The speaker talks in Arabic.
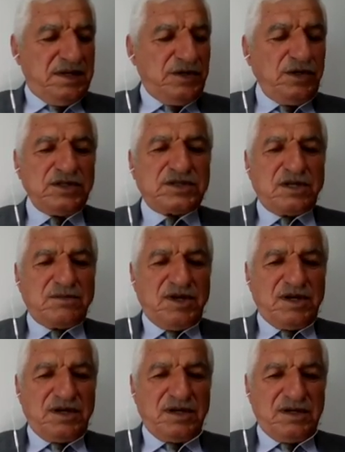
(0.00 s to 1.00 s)

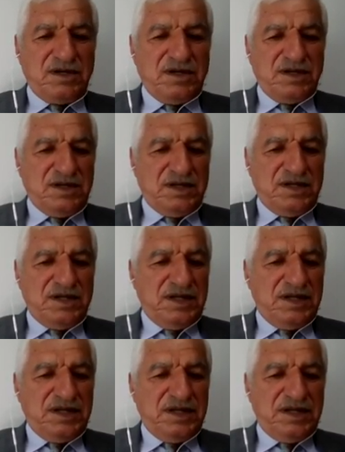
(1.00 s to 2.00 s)
يعتبر
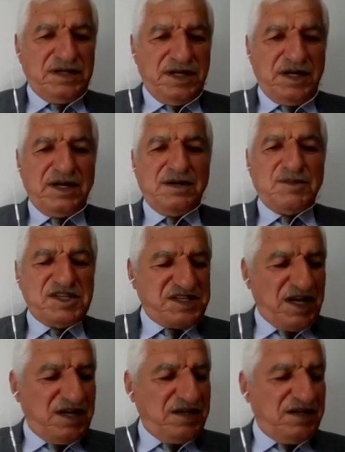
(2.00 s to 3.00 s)
آه، دير
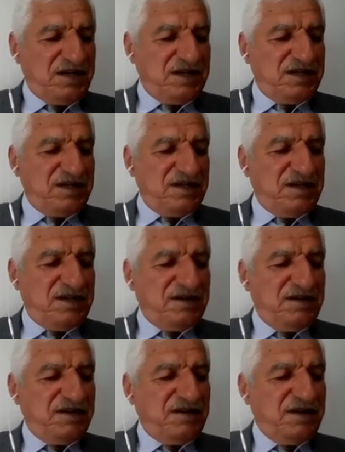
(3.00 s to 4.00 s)
المسالح
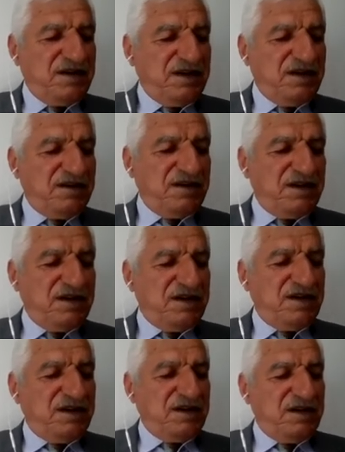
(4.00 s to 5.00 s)
نعم
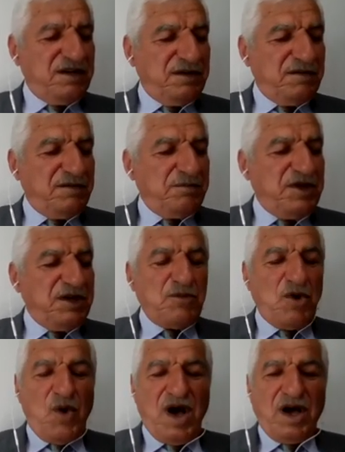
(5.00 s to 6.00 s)
آه،
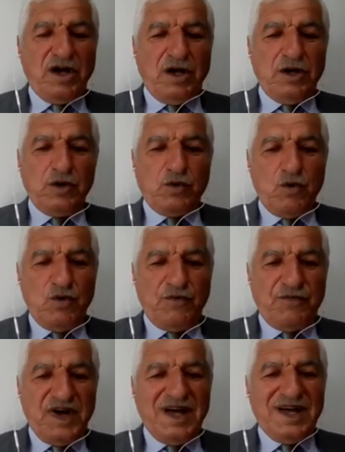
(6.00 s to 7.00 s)
من مواقع الكوفة